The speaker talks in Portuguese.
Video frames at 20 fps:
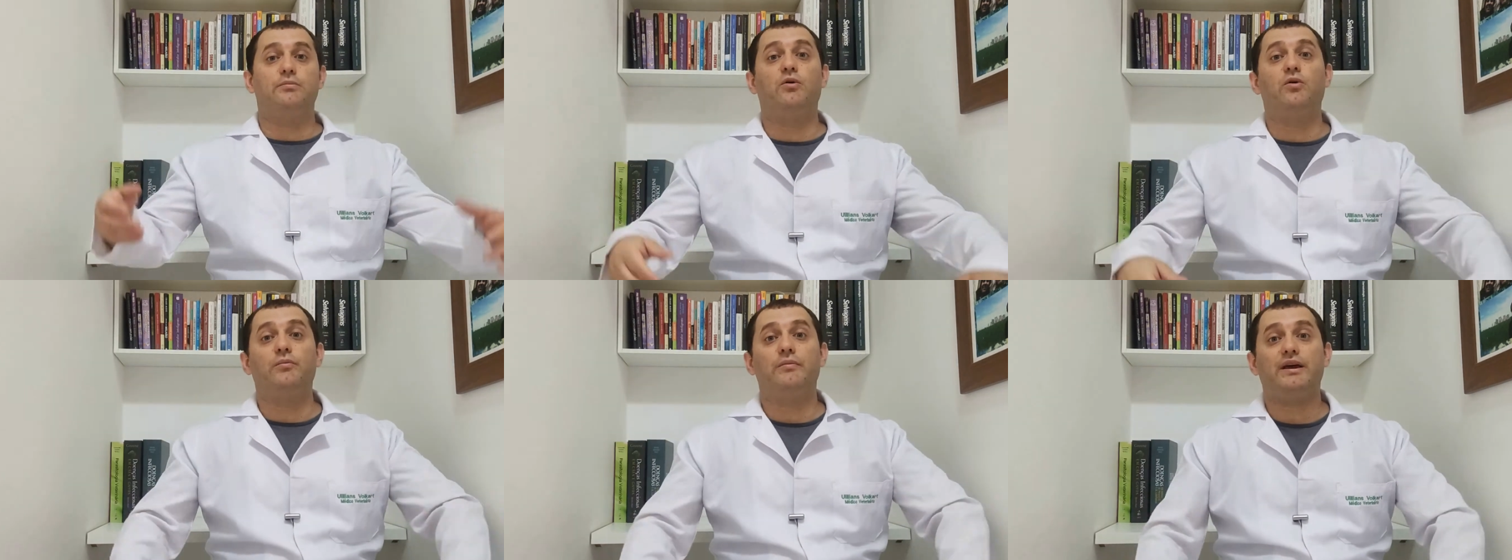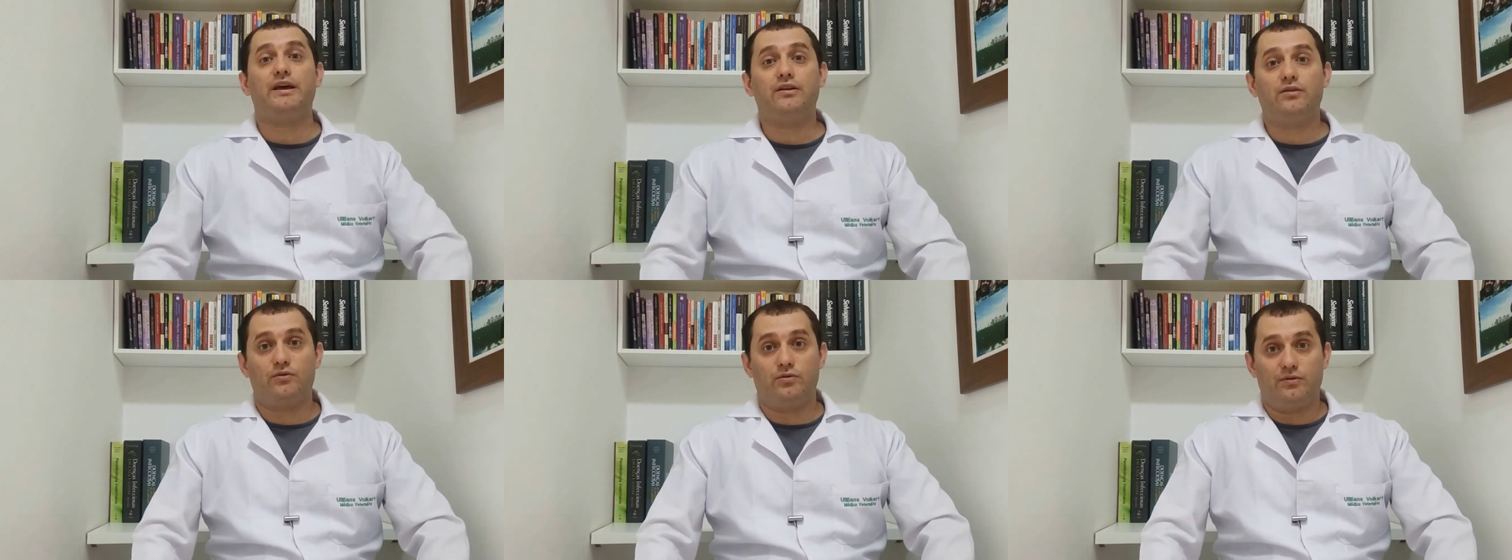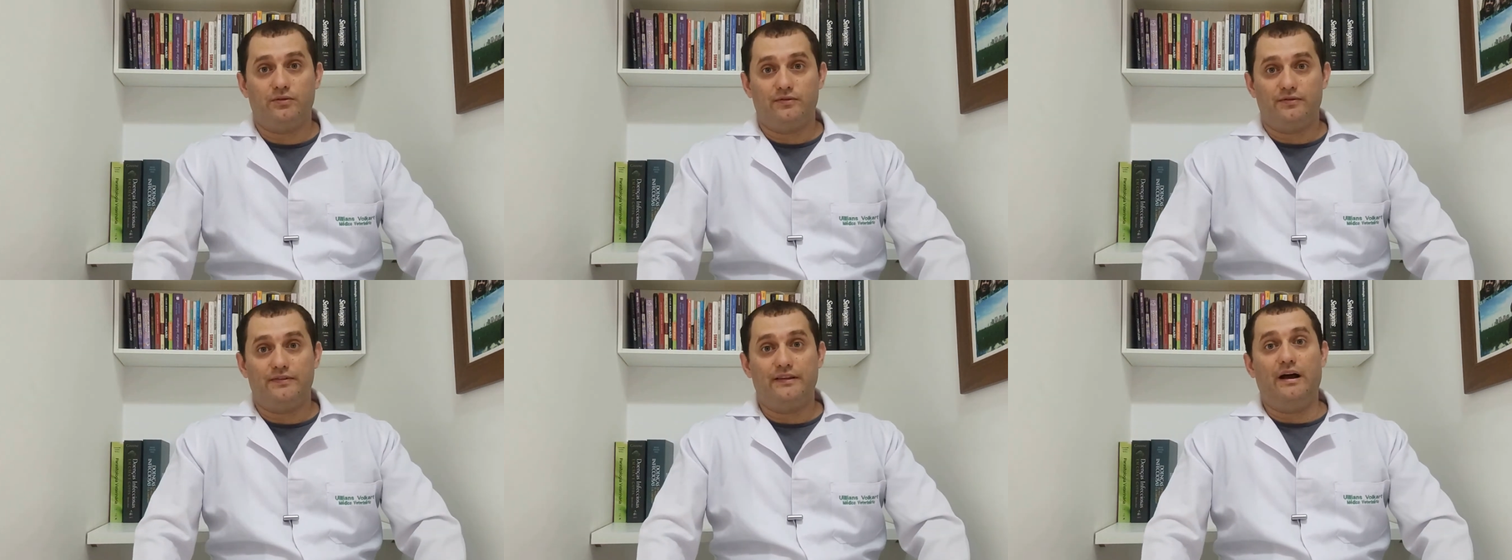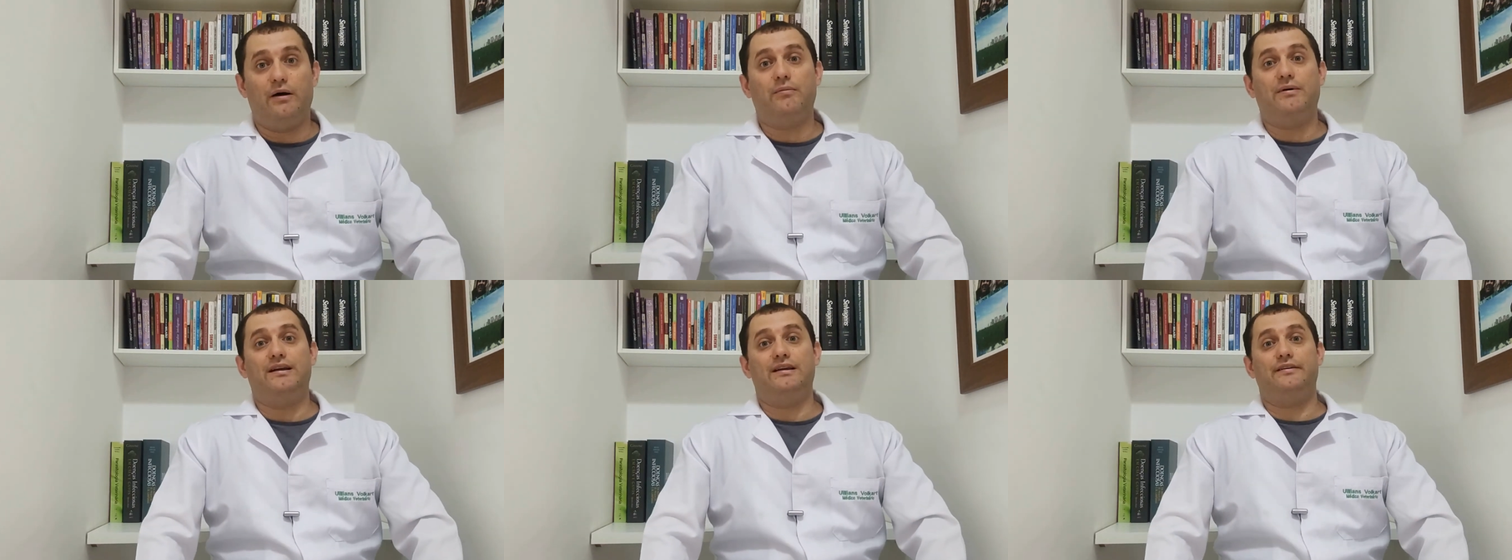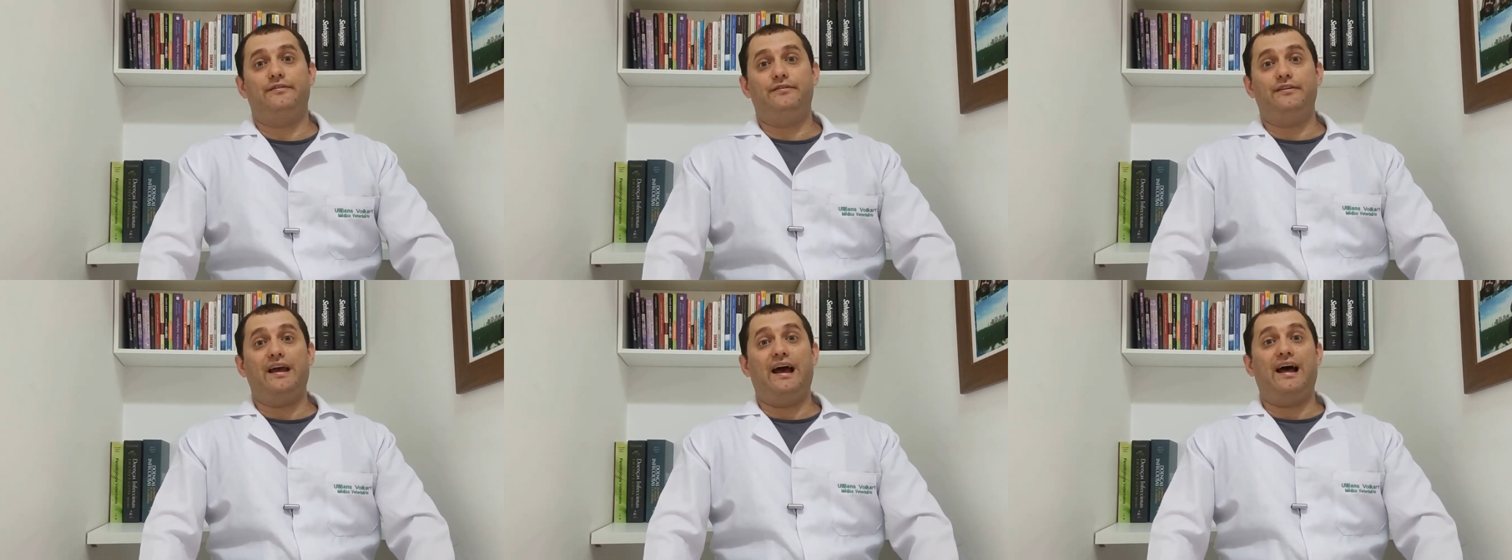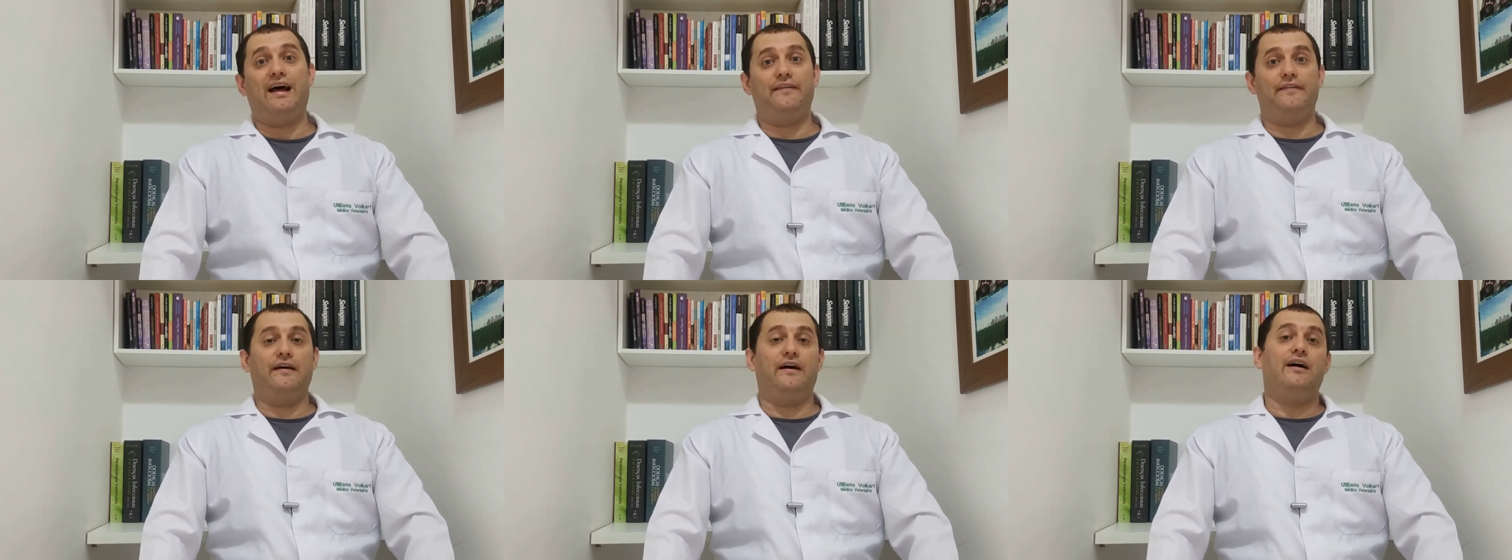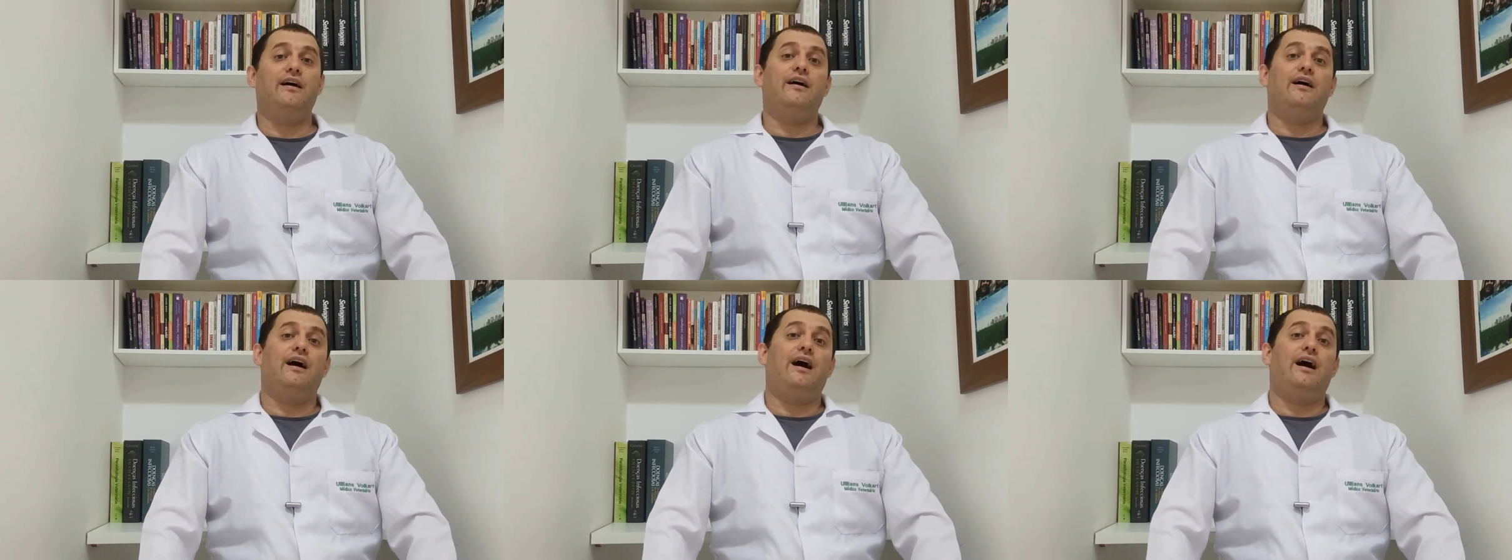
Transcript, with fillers: momento, dar uma aliviada.